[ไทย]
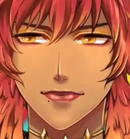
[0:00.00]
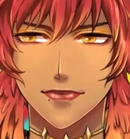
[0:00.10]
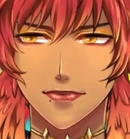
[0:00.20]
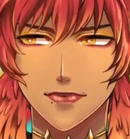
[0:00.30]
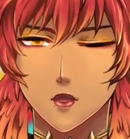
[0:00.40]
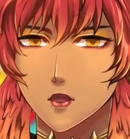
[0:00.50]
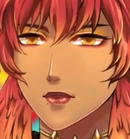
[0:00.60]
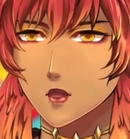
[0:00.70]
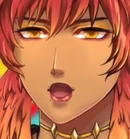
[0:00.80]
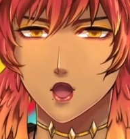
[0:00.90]
สอนทุก
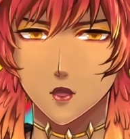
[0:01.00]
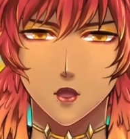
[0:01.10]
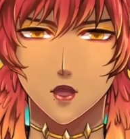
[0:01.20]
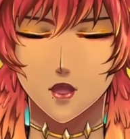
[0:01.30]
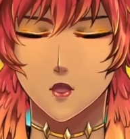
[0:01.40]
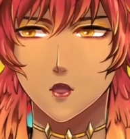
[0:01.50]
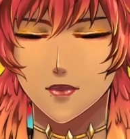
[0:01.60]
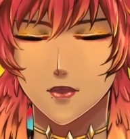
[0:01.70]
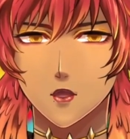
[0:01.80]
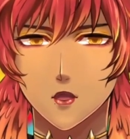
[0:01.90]
อย่างคอยสอนเส
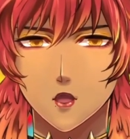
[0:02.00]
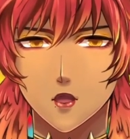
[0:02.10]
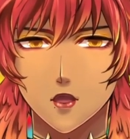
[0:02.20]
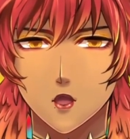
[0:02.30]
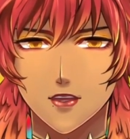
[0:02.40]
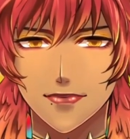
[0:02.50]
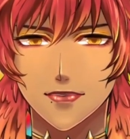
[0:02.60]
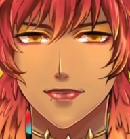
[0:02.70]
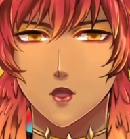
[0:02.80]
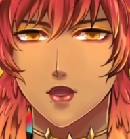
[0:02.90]
มอว่าคนที่มา
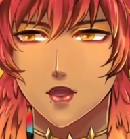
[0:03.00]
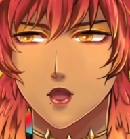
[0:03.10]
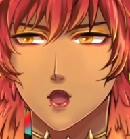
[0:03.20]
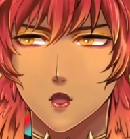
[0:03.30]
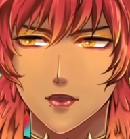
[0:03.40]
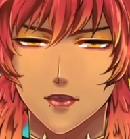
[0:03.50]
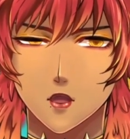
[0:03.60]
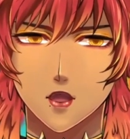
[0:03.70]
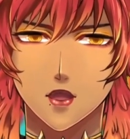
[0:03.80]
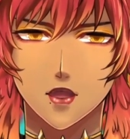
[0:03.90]
ซื้อของเรา
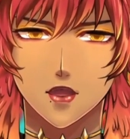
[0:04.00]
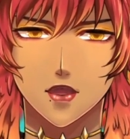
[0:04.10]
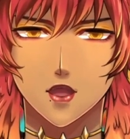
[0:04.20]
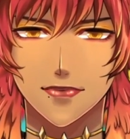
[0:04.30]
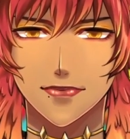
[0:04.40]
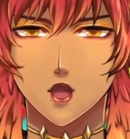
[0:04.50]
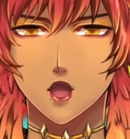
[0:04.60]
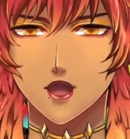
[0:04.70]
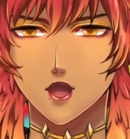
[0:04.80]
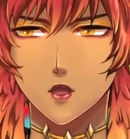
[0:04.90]
คอยมาหา
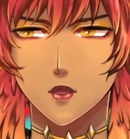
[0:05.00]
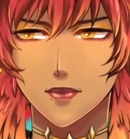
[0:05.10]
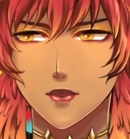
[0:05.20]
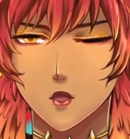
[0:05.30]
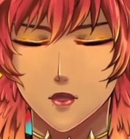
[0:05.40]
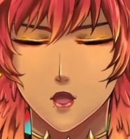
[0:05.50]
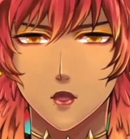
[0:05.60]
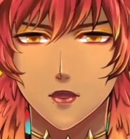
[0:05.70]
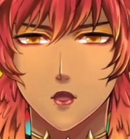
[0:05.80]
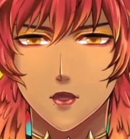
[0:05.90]
เรามาดูเรา
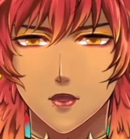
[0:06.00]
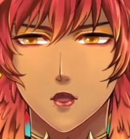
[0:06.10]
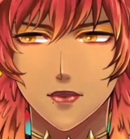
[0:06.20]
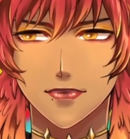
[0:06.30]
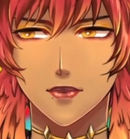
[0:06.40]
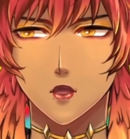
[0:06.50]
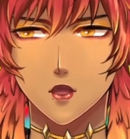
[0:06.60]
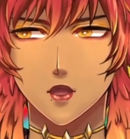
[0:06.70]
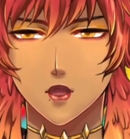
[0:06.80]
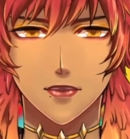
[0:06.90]
เราจะอง
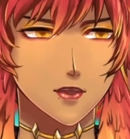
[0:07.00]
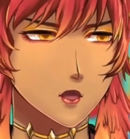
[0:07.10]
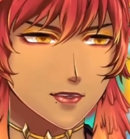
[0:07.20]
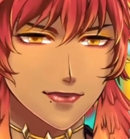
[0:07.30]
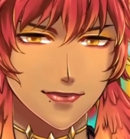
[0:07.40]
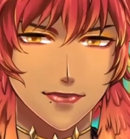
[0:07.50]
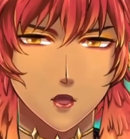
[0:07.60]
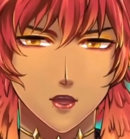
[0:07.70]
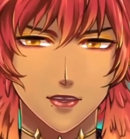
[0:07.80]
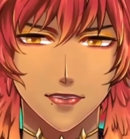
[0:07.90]
ขอบคุณเขาเสม
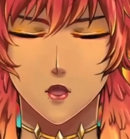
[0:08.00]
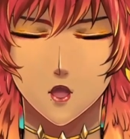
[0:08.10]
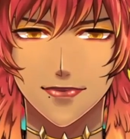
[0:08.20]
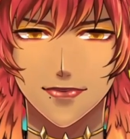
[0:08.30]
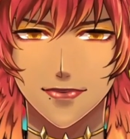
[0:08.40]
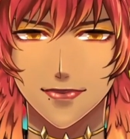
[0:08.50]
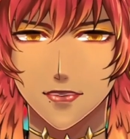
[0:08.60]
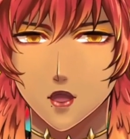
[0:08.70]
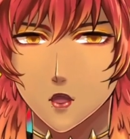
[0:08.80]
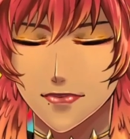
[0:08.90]
อ ใส่ใจพวก
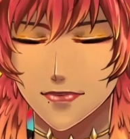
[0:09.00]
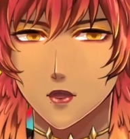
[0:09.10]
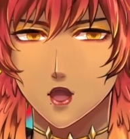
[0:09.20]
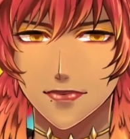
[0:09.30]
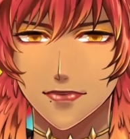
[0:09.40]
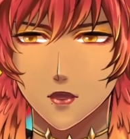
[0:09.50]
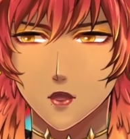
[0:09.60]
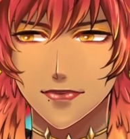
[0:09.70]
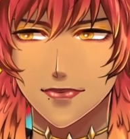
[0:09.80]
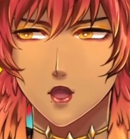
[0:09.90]
เขาให้มากๆ
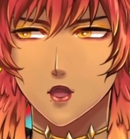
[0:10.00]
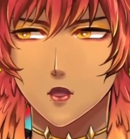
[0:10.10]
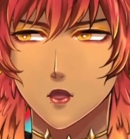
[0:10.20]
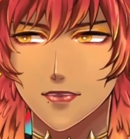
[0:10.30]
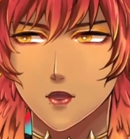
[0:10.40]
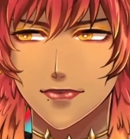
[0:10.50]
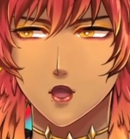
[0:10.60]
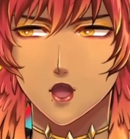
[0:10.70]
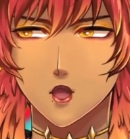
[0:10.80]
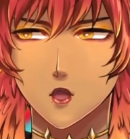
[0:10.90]
คือแม่คือต้นแบบใน
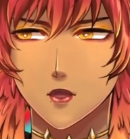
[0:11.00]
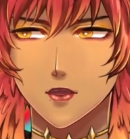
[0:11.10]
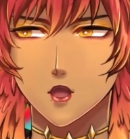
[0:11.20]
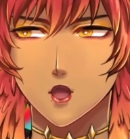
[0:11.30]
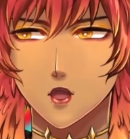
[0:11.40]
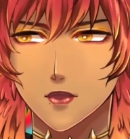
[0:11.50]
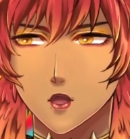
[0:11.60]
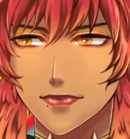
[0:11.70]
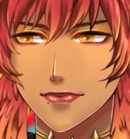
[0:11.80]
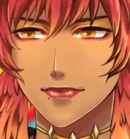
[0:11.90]
การใช้ชีวิต
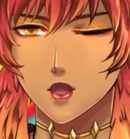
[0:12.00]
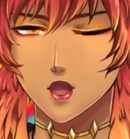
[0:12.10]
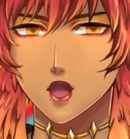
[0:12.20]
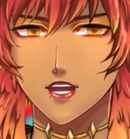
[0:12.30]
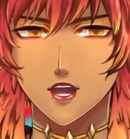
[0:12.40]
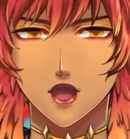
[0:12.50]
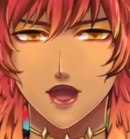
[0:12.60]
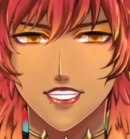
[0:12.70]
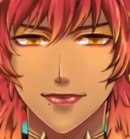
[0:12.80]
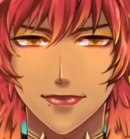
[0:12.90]
ทั้งการงา
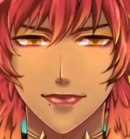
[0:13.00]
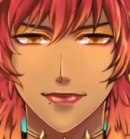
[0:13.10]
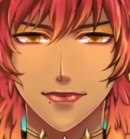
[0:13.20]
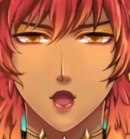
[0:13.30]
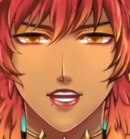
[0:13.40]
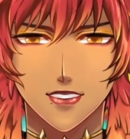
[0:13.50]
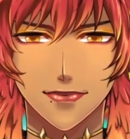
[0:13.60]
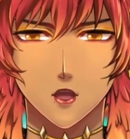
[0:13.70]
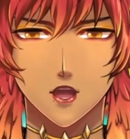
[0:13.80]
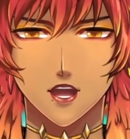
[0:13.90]
น การเก็บ
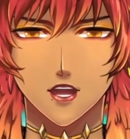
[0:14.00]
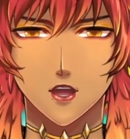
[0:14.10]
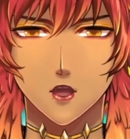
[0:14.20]
เงินอะไรต่า